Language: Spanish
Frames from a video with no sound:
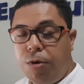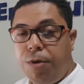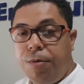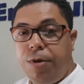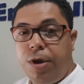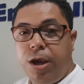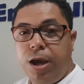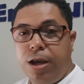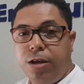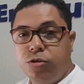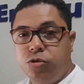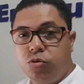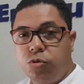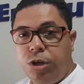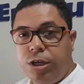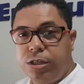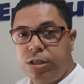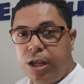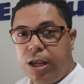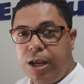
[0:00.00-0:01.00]
vivía en
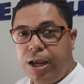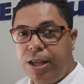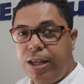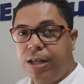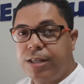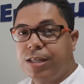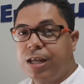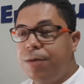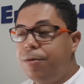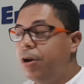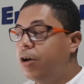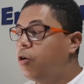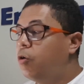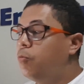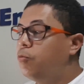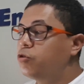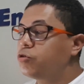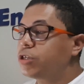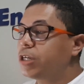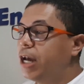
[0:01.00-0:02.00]
Suiza y que ella sabe
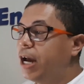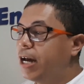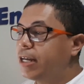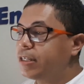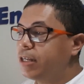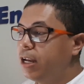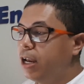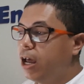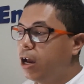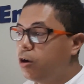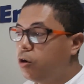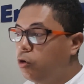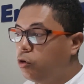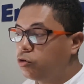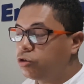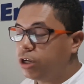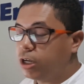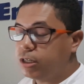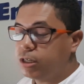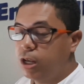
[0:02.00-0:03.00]
cómo se hacen las
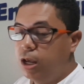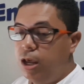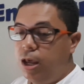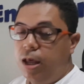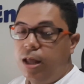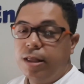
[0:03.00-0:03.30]
cosas,